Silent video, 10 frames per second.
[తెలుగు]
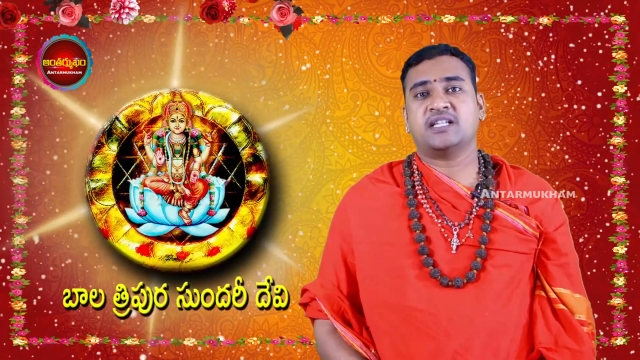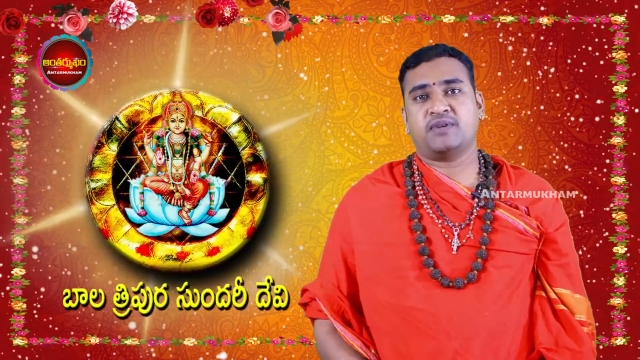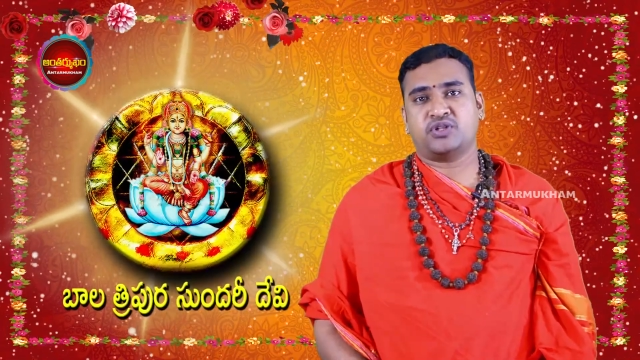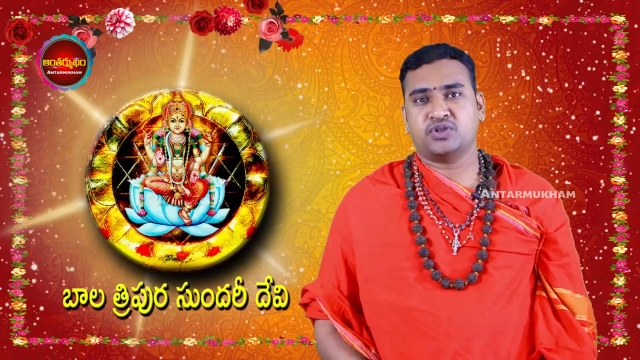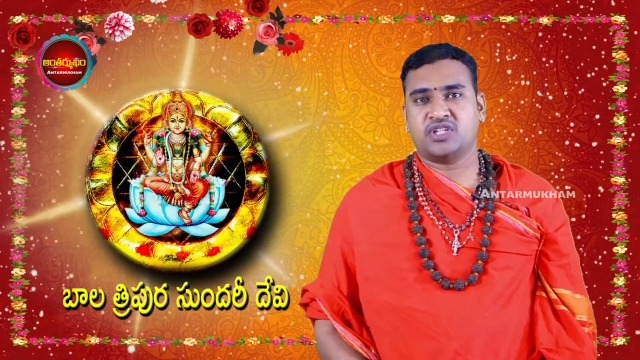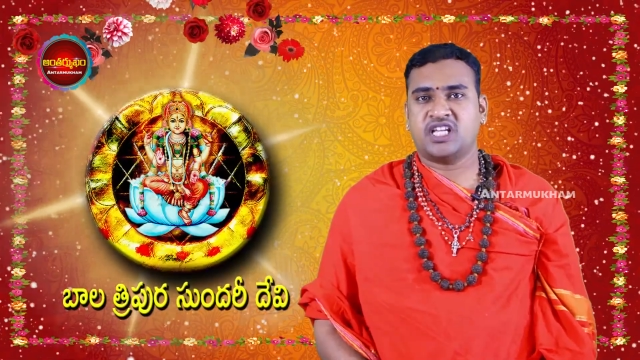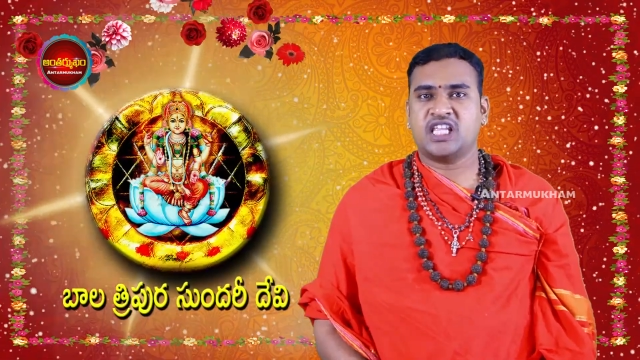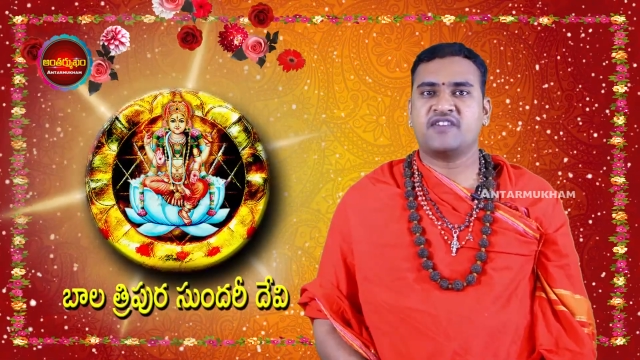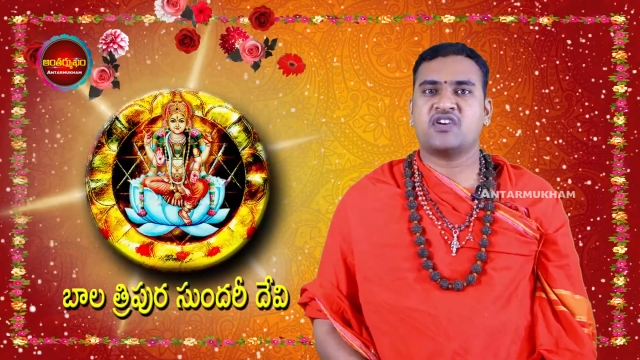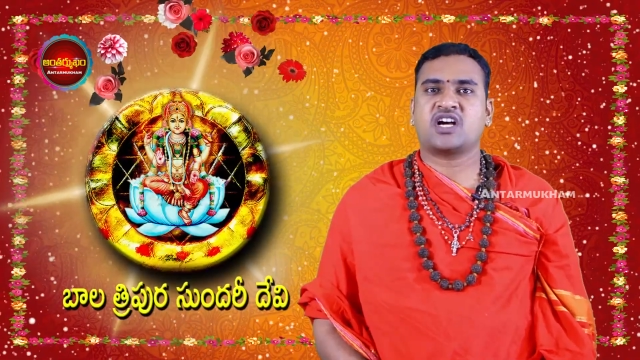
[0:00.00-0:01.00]
త్రిపురసుందరి
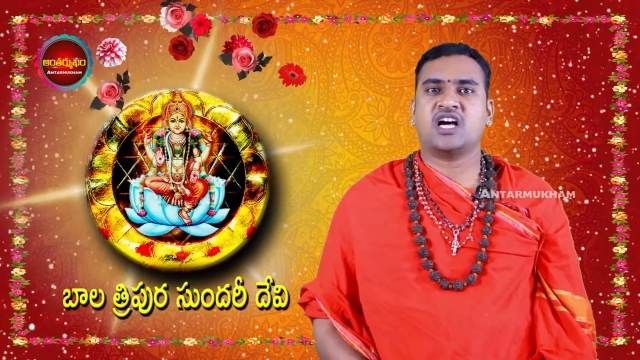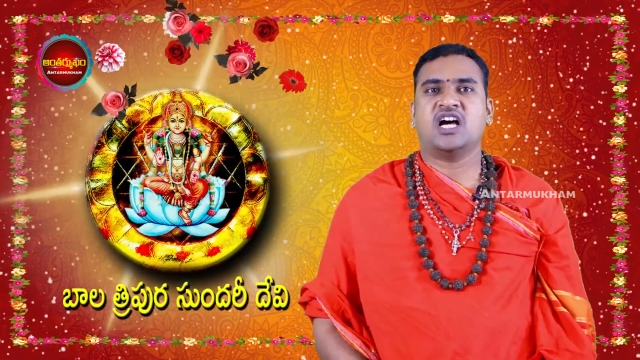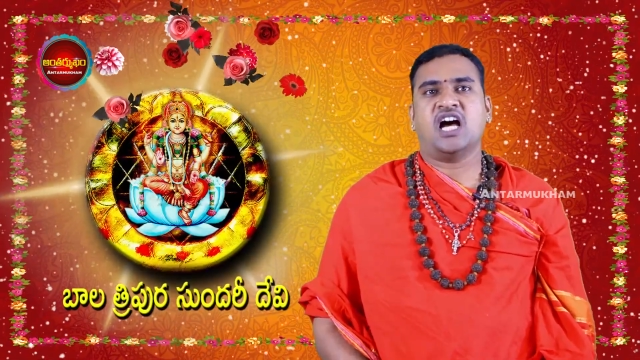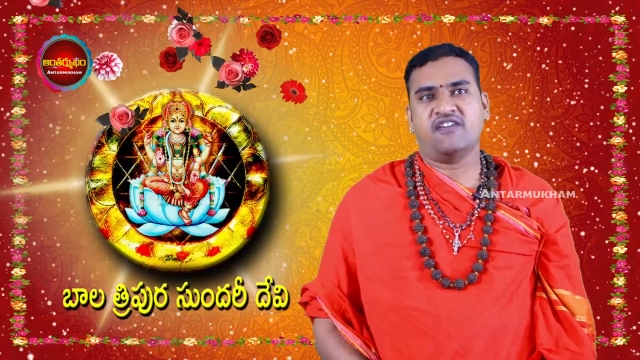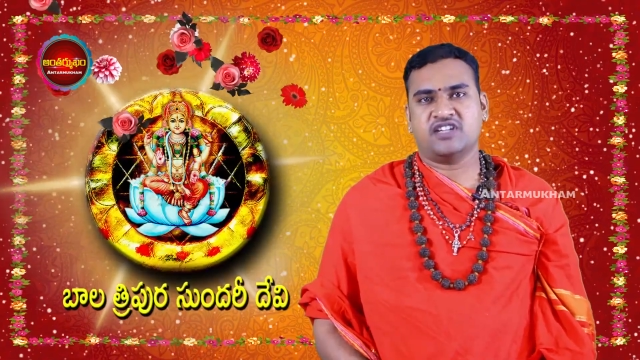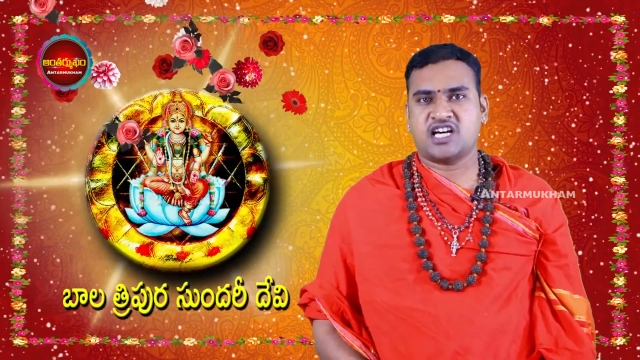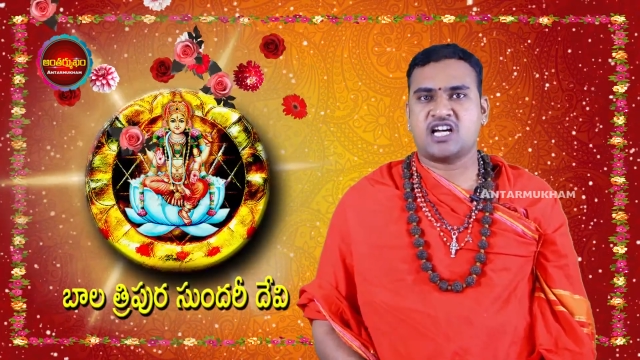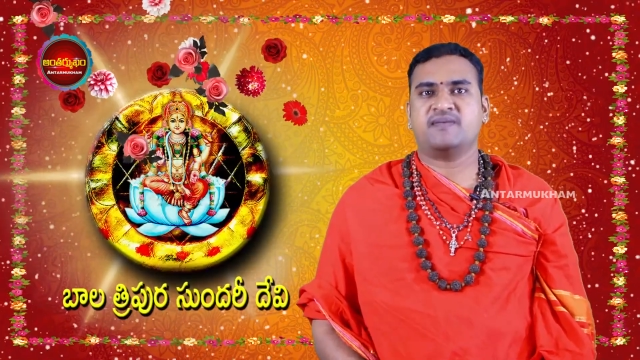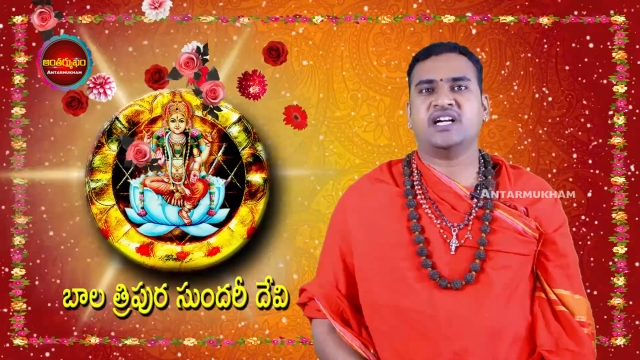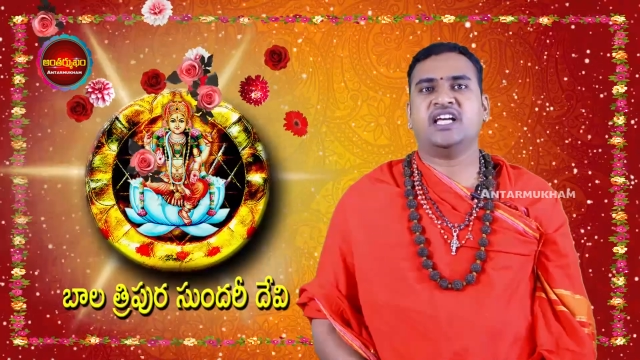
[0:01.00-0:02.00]
దేవి యొక్క
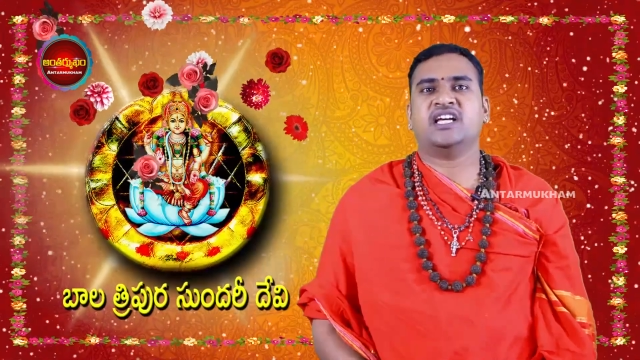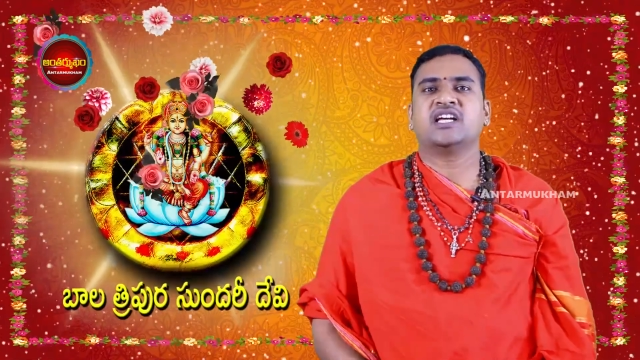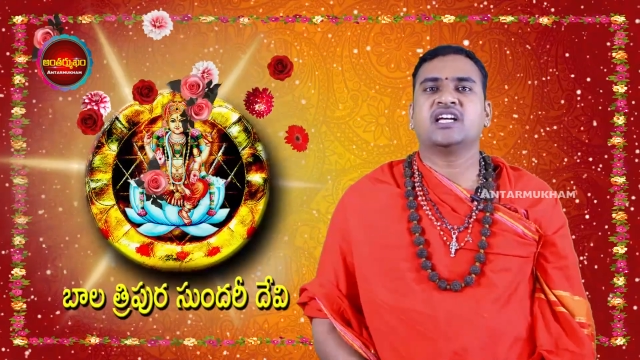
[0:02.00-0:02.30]
అవతారం అండి